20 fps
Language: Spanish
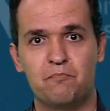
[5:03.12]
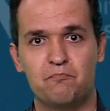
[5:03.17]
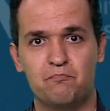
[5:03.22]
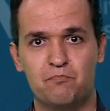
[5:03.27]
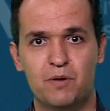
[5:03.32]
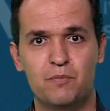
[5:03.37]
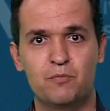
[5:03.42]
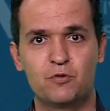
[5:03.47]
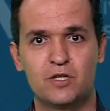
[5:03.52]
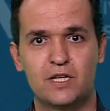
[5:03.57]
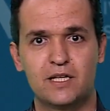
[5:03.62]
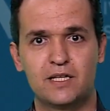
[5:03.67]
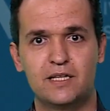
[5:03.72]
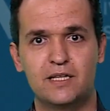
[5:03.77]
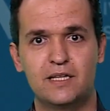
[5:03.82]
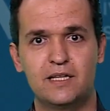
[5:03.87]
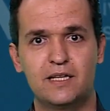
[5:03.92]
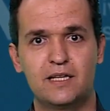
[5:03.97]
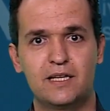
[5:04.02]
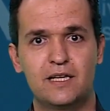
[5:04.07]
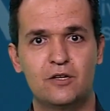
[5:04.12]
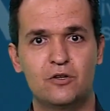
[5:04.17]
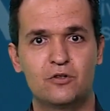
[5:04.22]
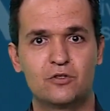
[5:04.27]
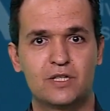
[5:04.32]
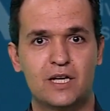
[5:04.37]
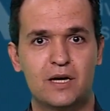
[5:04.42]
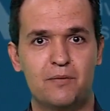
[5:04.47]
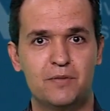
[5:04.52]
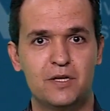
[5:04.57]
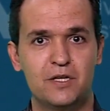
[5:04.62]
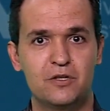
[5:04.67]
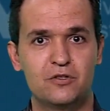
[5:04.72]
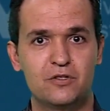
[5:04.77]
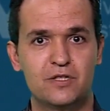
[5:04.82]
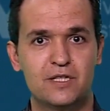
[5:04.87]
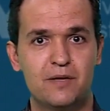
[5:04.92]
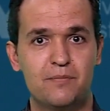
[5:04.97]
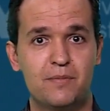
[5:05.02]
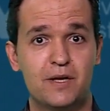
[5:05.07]
Vemos aquí que los
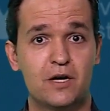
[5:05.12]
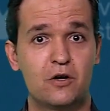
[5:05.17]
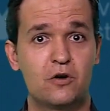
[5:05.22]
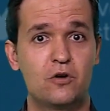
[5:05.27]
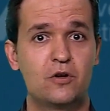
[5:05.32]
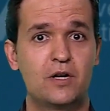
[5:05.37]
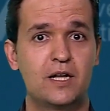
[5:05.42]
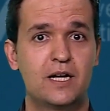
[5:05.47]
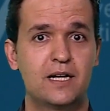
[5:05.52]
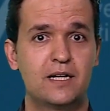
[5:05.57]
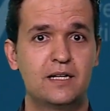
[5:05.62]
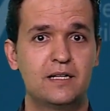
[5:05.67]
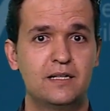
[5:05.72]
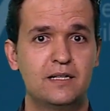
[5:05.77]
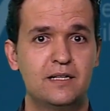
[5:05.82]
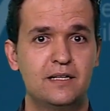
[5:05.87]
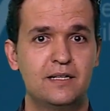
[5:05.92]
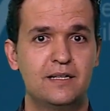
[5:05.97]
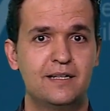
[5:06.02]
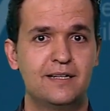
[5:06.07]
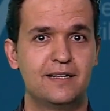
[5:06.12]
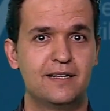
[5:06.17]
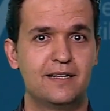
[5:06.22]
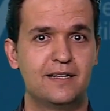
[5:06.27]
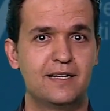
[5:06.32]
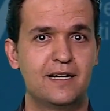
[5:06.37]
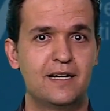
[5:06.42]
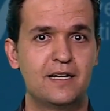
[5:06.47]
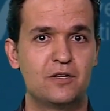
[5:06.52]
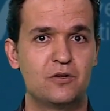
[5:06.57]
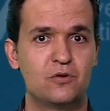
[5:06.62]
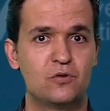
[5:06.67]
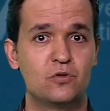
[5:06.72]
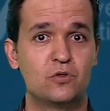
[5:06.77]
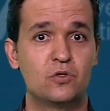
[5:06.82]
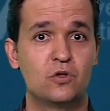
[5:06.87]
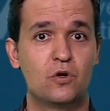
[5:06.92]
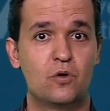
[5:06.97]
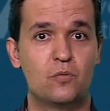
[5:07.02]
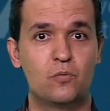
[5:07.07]
caminos de mejora eran
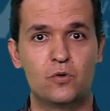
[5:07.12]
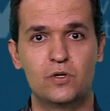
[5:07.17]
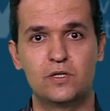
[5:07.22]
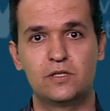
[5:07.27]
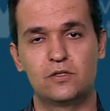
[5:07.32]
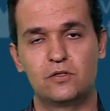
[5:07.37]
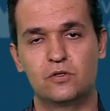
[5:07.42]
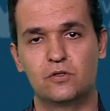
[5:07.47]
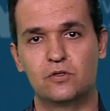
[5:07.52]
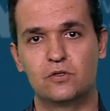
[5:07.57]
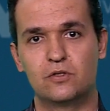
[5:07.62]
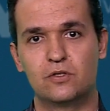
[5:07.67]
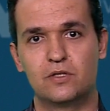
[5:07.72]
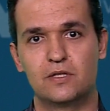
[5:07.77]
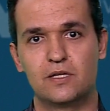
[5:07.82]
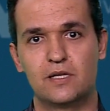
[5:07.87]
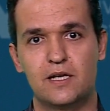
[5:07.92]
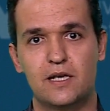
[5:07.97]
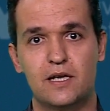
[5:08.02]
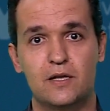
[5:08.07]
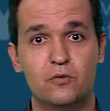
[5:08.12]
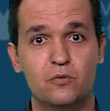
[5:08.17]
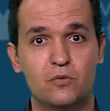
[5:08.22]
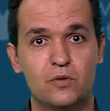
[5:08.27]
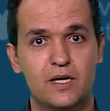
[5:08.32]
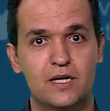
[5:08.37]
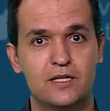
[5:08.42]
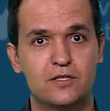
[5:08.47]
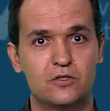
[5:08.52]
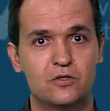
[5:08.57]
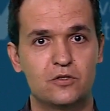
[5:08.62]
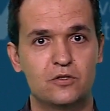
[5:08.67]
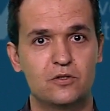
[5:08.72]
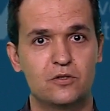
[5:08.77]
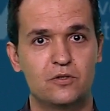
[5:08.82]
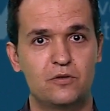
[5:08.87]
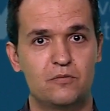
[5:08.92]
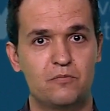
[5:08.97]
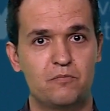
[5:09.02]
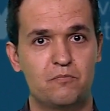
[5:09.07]
incluso opuestos. En un
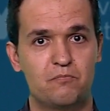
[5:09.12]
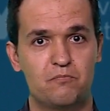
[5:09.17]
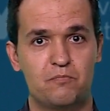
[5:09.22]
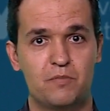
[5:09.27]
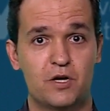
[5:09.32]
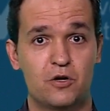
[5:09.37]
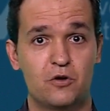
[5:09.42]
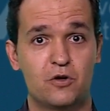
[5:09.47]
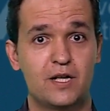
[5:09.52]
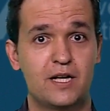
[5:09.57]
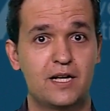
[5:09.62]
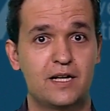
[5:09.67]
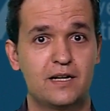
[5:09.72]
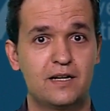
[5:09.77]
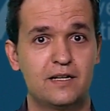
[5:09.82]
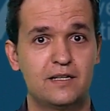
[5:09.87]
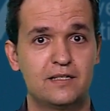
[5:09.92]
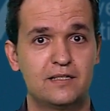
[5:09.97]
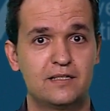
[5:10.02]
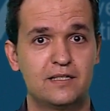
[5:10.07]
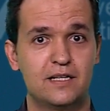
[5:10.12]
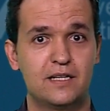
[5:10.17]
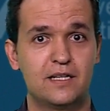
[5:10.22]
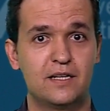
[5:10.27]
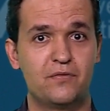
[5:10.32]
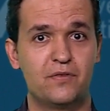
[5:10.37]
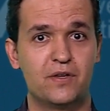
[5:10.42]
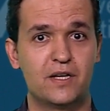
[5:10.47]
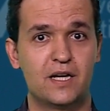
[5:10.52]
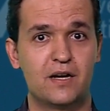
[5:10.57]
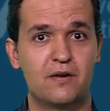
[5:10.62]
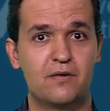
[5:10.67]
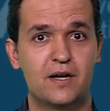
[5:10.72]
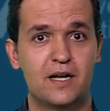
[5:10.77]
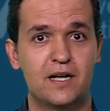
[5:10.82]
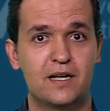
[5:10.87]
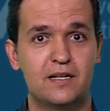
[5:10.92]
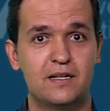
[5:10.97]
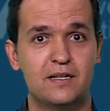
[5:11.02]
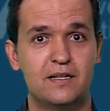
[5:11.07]
caso, mejorar
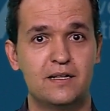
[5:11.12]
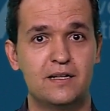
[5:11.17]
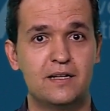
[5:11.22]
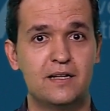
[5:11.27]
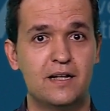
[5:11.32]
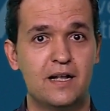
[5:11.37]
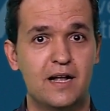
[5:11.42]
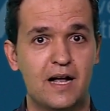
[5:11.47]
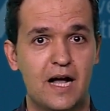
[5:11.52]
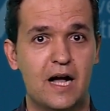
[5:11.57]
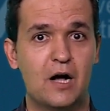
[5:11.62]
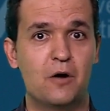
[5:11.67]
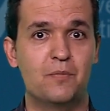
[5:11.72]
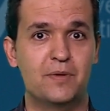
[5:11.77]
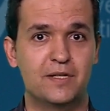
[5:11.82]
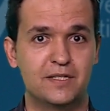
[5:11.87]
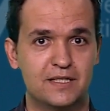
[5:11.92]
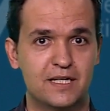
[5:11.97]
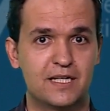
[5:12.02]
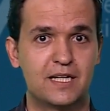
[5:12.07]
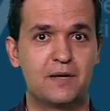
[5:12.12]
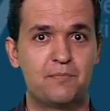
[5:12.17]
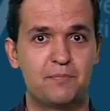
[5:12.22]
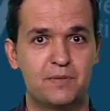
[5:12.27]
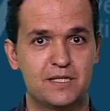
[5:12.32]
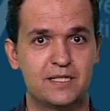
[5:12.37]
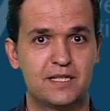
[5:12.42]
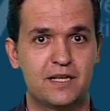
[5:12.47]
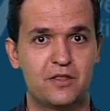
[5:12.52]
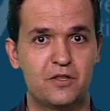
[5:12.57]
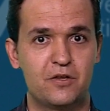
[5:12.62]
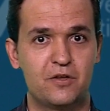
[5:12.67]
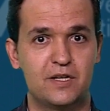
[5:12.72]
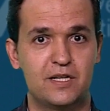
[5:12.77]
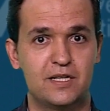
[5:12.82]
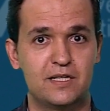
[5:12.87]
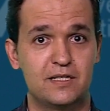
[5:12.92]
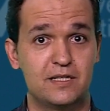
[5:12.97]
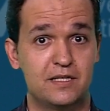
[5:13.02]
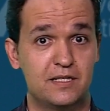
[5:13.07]
significaba aumentar las
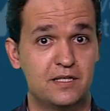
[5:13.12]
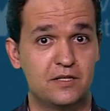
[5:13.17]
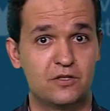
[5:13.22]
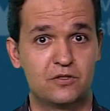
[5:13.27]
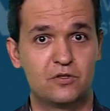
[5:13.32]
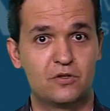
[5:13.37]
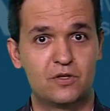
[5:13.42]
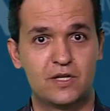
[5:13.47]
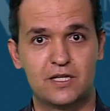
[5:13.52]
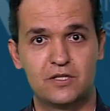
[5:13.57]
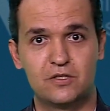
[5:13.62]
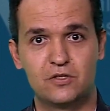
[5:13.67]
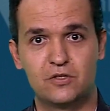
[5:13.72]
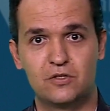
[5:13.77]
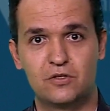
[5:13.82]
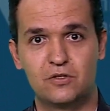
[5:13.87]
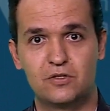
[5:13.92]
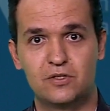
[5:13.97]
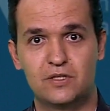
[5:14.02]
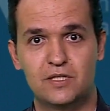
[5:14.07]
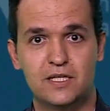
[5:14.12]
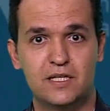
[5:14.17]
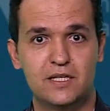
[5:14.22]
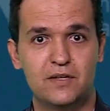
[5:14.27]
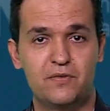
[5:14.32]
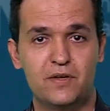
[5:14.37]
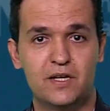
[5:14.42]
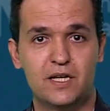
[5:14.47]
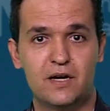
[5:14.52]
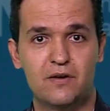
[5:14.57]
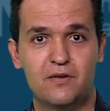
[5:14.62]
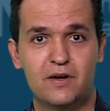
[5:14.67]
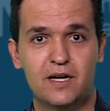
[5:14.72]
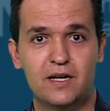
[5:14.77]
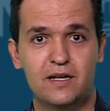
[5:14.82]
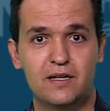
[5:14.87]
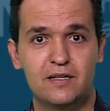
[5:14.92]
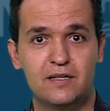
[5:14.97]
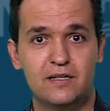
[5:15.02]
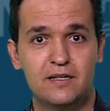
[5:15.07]
prestaciones y en otro caso
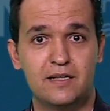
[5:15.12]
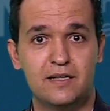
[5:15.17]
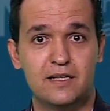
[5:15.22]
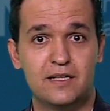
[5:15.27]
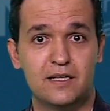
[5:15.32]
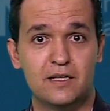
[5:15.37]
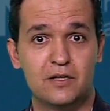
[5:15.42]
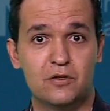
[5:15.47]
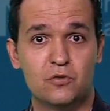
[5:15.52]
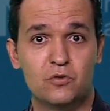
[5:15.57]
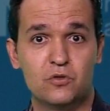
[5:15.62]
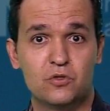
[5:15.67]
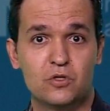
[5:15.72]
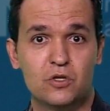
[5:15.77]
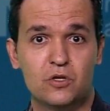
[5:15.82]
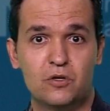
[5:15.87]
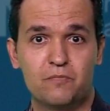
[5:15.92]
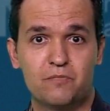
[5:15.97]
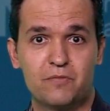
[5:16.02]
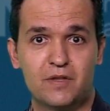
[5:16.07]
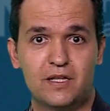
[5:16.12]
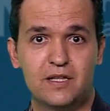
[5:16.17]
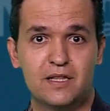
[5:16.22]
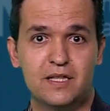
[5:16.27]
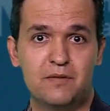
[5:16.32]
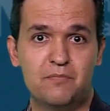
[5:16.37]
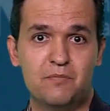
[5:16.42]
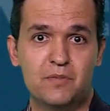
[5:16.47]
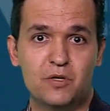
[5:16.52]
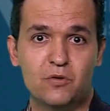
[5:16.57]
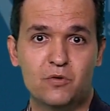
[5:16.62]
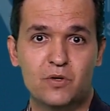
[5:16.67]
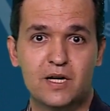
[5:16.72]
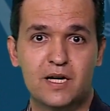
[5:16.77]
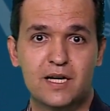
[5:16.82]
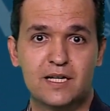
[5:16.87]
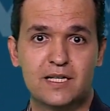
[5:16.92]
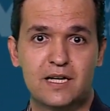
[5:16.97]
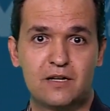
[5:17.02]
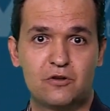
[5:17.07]
significaba incluso
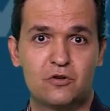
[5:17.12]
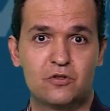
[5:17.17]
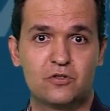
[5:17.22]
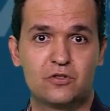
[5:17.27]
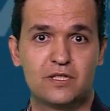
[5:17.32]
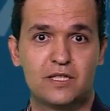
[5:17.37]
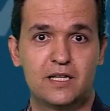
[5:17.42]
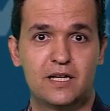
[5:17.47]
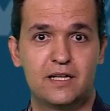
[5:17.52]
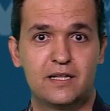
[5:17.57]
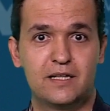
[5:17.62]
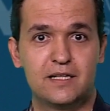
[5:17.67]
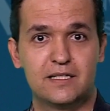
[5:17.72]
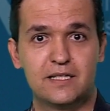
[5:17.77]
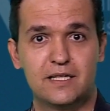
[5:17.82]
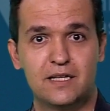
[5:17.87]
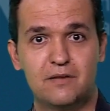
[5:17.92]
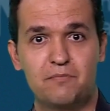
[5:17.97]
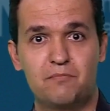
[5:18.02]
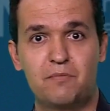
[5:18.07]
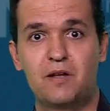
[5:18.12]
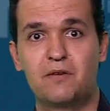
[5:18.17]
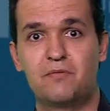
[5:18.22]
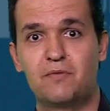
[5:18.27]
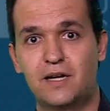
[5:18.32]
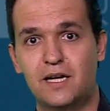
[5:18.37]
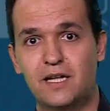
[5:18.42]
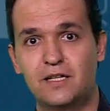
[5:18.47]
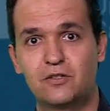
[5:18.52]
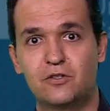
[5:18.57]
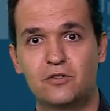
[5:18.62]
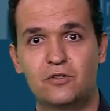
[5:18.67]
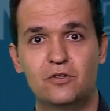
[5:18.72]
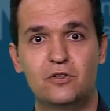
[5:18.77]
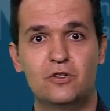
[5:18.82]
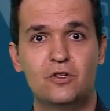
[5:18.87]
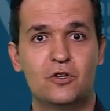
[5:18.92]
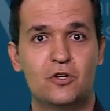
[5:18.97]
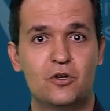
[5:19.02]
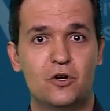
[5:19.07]
disminuirlas a costa de ser más
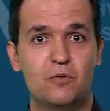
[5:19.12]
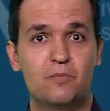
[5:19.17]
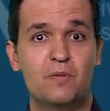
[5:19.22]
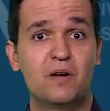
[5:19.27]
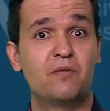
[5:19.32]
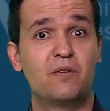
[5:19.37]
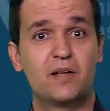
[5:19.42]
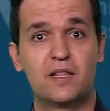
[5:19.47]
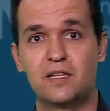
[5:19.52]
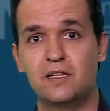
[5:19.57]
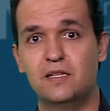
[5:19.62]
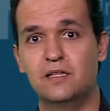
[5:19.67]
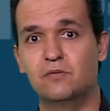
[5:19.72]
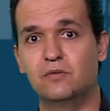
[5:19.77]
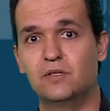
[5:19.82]
barato o más fácil de